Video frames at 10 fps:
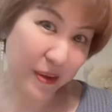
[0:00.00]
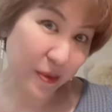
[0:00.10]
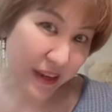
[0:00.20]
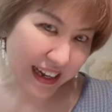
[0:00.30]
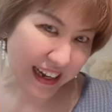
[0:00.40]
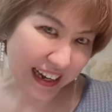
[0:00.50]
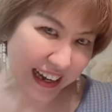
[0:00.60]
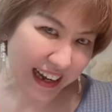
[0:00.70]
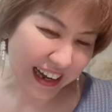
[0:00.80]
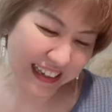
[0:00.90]
ไม่เวียงกัน
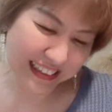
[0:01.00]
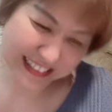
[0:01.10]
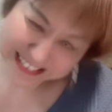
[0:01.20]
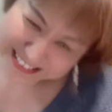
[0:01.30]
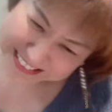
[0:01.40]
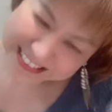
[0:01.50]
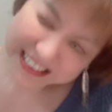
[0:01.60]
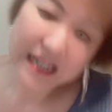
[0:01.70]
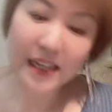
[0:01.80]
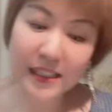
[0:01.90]
นะคะ
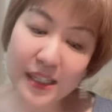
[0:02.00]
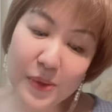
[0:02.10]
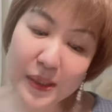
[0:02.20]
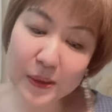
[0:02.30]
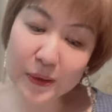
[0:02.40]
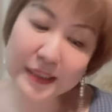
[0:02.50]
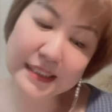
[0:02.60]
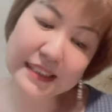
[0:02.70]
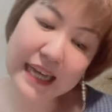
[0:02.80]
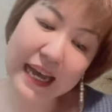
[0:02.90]
ชีวิตคุณ
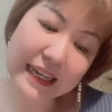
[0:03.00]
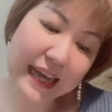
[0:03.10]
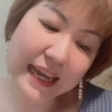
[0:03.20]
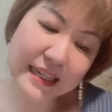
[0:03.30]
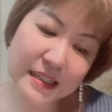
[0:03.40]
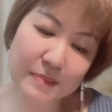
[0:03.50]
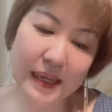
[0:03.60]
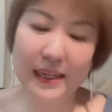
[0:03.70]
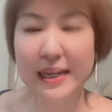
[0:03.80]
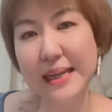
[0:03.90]
จะง่ายง่ายขึ้นไป
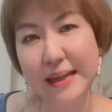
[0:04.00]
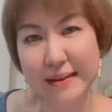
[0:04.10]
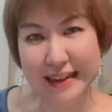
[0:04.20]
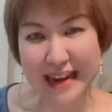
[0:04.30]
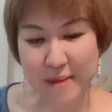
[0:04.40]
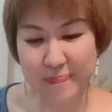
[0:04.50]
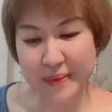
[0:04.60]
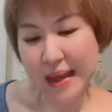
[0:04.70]
ในอีกระดับ